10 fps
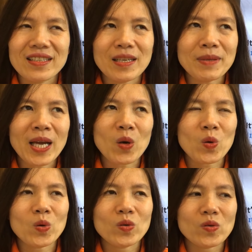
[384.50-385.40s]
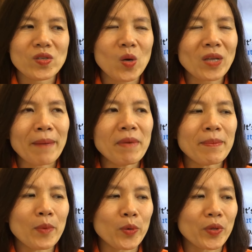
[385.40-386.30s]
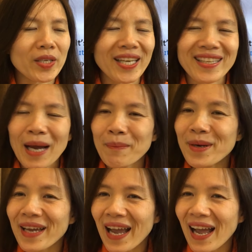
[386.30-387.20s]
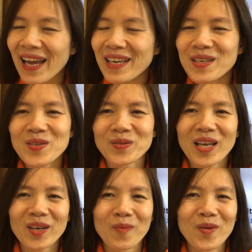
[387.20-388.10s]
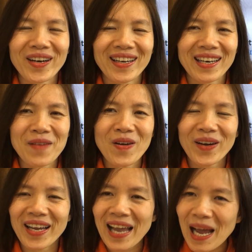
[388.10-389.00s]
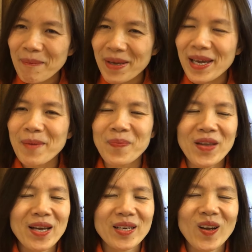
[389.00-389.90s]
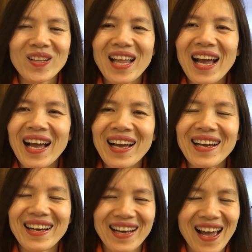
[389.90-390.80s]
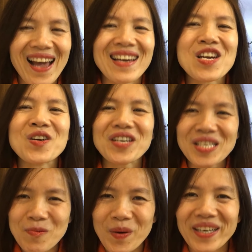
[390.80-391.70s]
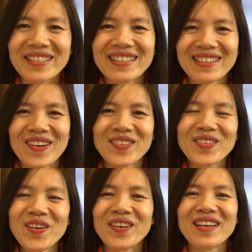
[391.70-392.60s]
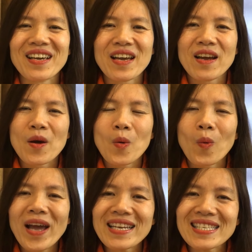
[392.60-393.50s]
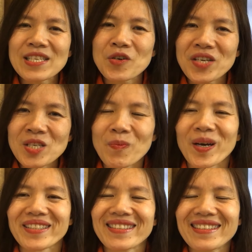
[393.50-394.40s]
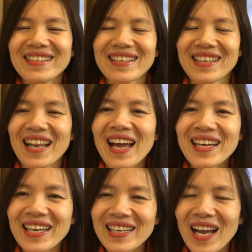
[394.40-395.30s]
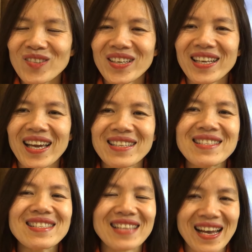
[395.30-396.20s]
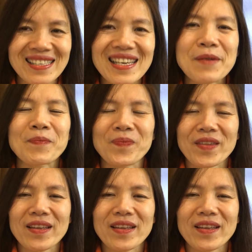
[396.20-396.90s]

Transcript: Tiếp theo, sau tháng 11 thì đến tháng 12 chúng ta có một ngày lễ vào ngày 25 đó là à Christmas đúng rồi when is Christmas là khi nào thì đến Giáng sinh